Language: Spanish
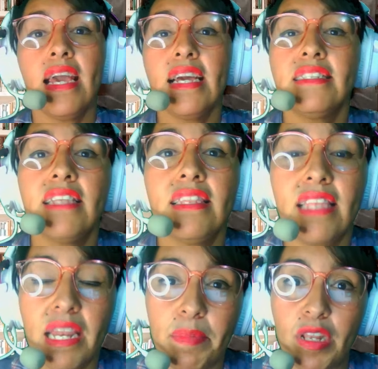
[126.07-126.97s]
Este
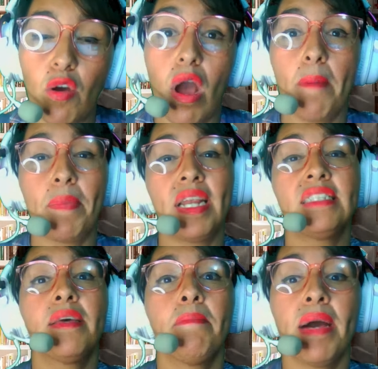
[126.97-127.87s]
término
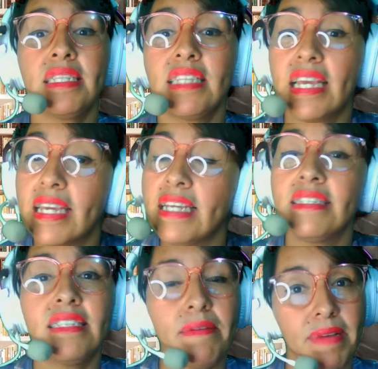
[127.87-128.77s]
aparece más de
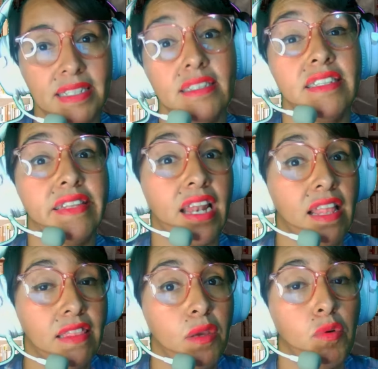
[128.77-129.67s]
15 veces en el
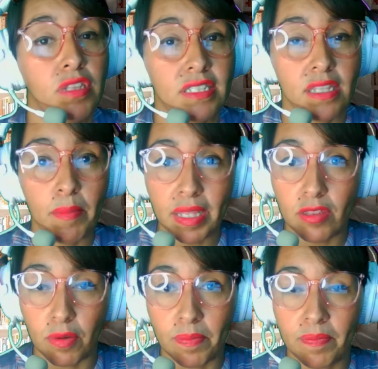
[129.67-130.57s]
Antiguo Testamento